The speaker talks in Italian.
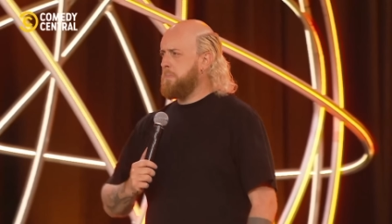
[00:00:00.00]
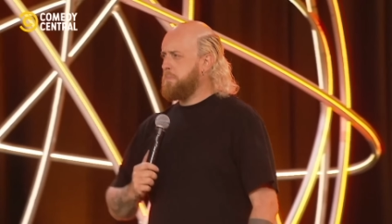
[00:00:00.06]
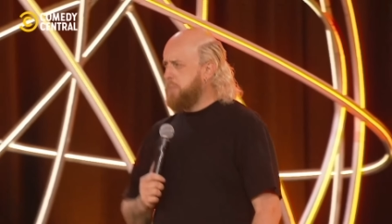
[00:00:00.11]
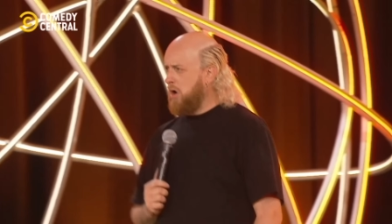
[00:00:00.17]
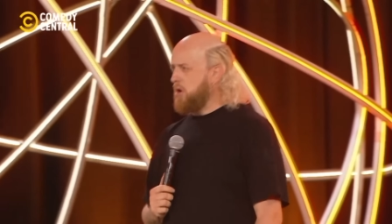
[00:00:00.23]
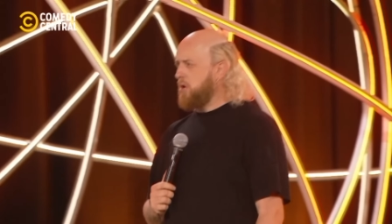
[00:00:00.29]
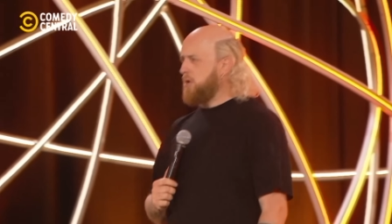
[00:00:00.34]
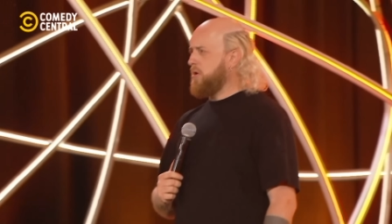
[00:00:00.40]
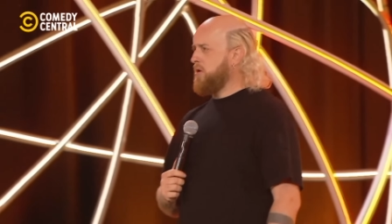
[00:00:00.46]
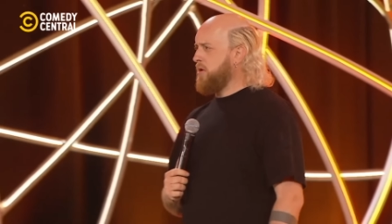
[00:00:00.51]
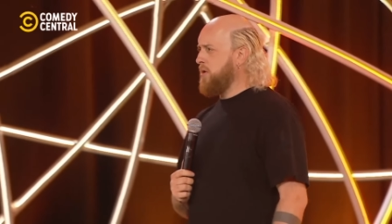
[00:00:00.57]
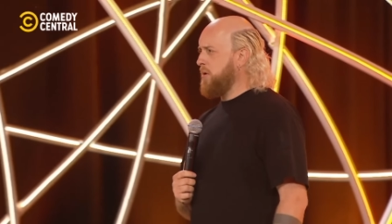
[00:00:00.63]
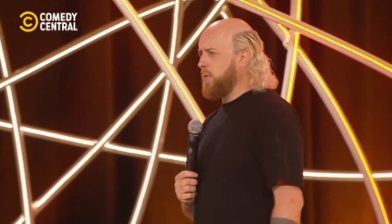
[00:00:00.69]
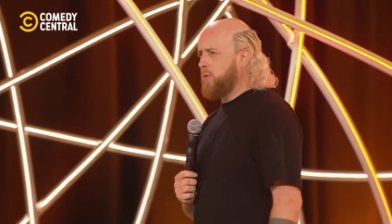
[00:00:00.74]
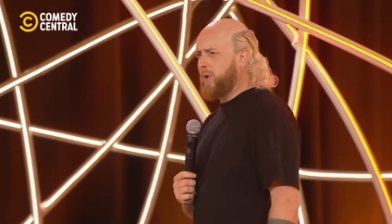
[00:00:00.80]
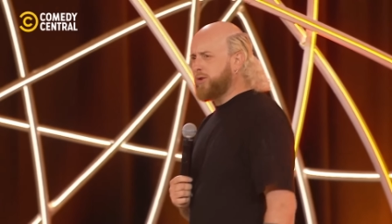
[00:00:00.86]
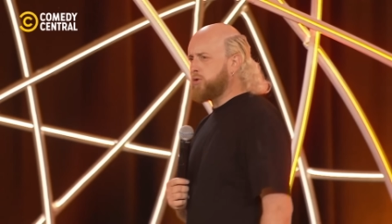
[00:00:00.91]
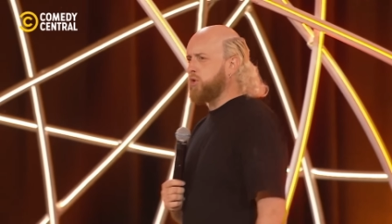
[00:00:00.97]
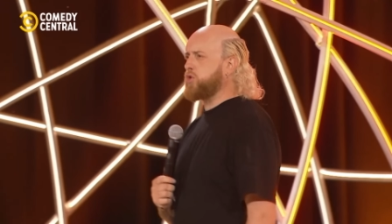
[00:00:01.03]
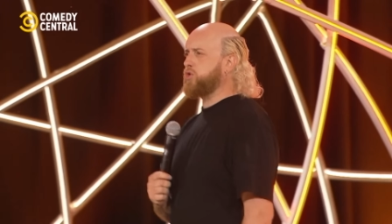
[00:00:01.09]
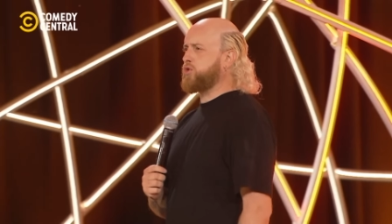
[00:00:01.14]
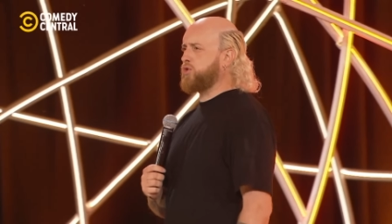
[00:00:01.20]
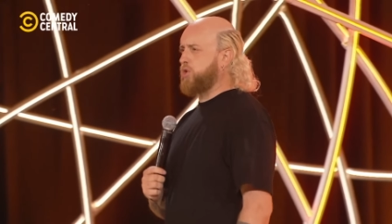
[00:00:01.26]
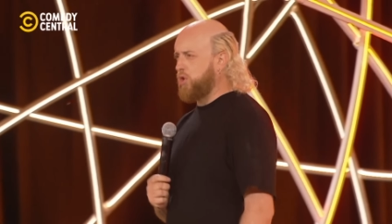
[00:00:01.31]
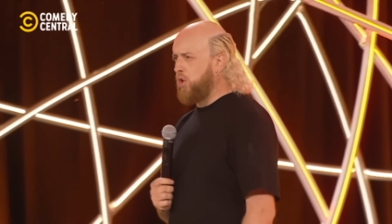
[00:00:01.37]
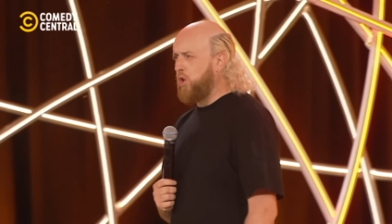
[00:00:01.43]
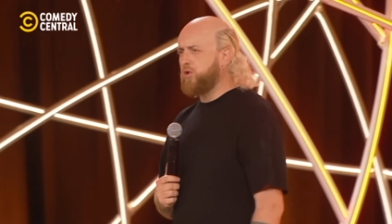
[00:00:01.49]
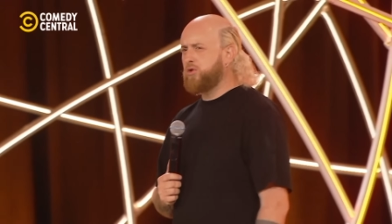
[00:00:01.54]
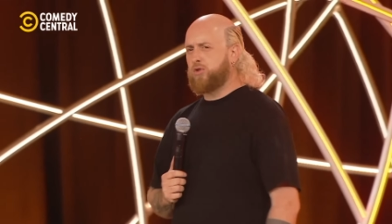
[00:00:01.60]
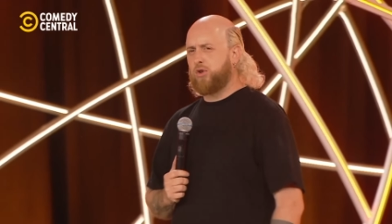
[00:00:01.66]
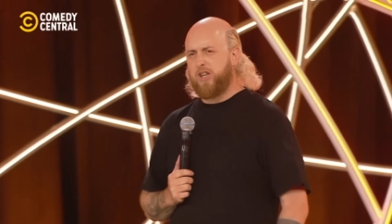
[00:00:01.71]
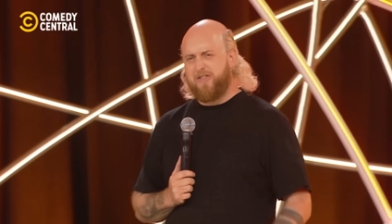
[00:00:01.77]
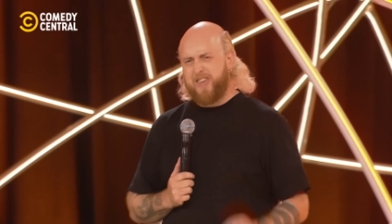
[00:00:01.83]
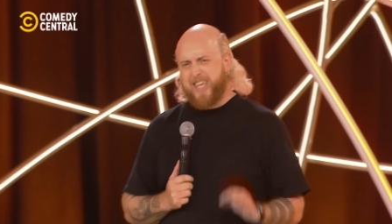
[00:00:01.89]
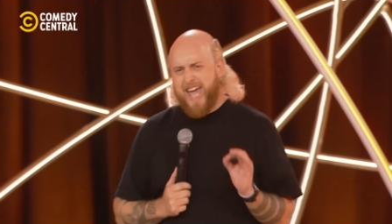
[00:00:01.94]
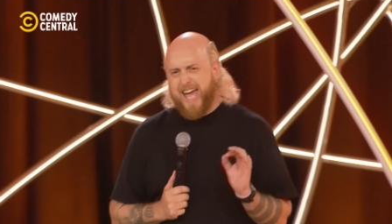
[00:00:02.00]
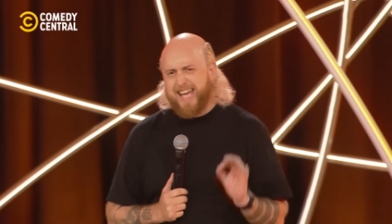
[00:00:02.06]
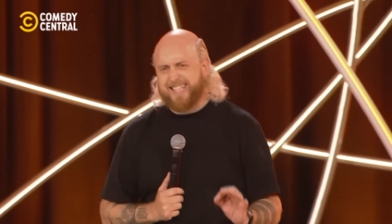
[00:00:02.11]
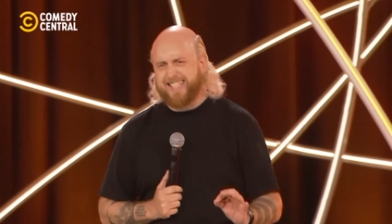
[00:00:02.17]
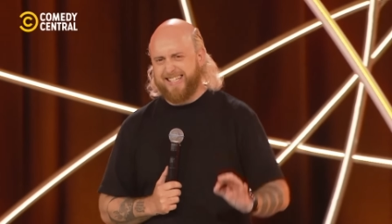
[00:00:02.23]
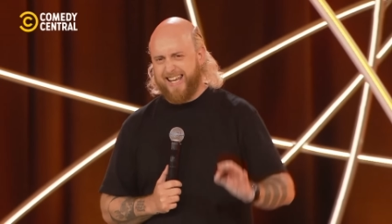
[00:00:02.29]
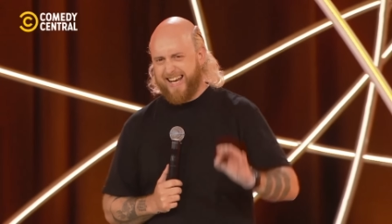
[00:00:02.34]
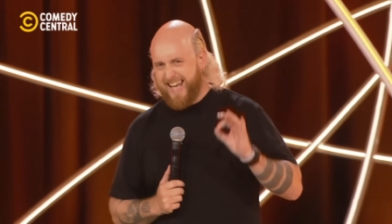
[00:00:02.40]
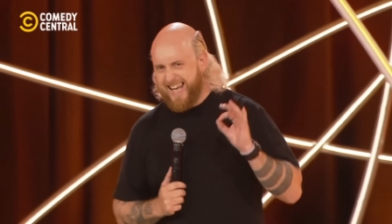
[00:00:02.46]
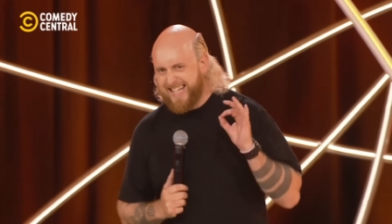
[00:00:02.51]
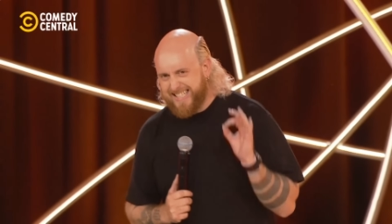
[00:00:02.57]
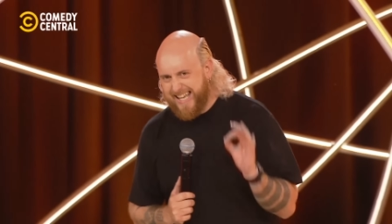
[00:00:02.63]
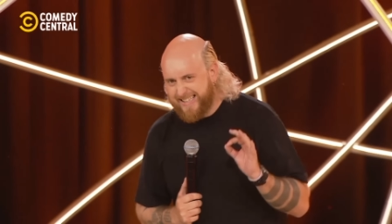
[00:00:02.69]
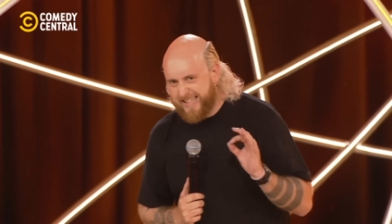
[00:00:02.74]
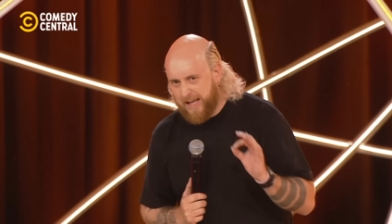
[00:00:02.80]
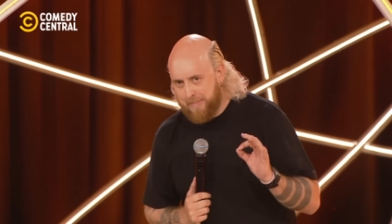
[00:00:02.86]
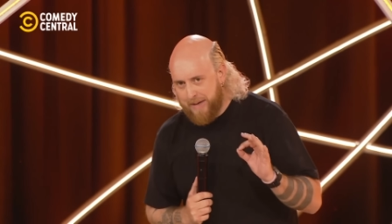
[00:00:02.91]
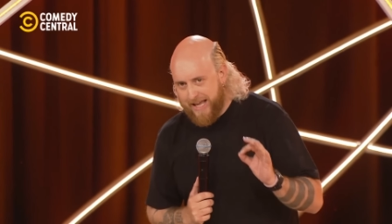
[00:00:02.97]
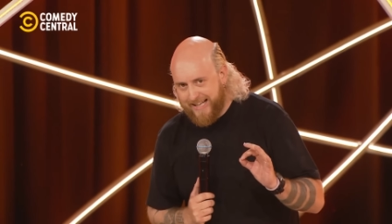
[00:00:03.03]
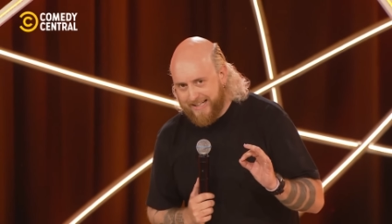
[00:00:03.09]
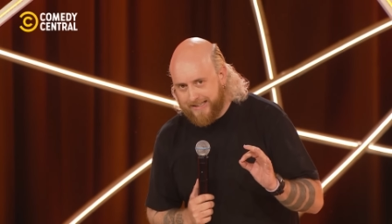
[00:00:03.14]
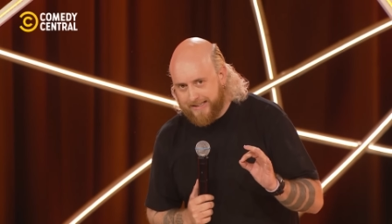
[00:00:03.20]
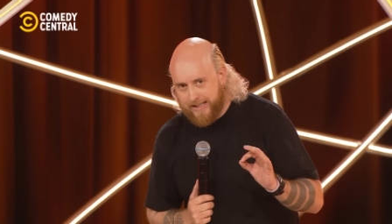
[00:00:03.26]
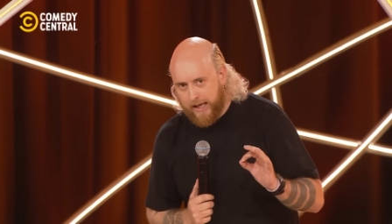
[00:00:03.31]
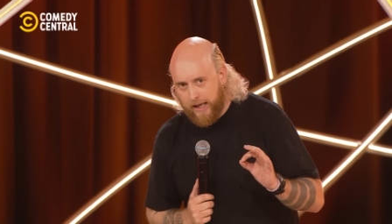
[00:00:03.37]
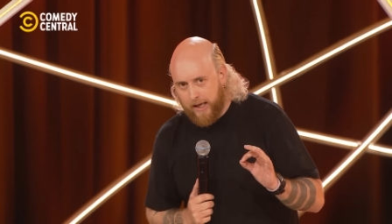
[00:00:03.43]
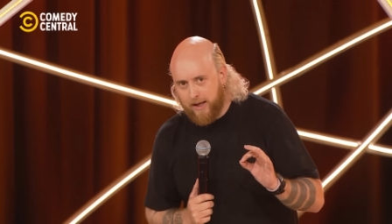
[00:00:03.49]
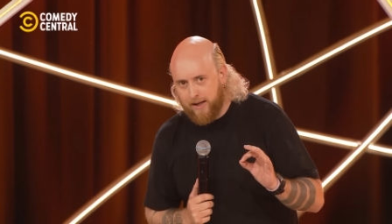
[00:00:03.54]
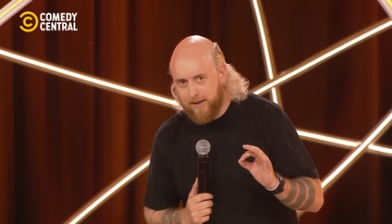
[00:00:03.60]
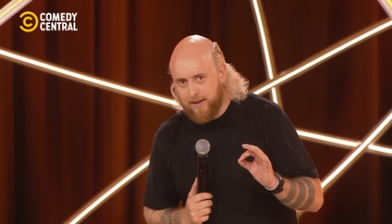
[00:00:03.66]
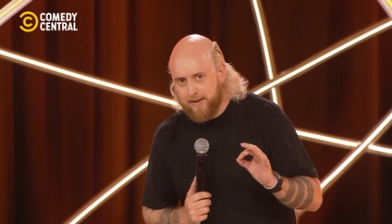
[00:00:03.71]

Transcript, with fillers: Boom! Quanto stronzo devi essere esattamente?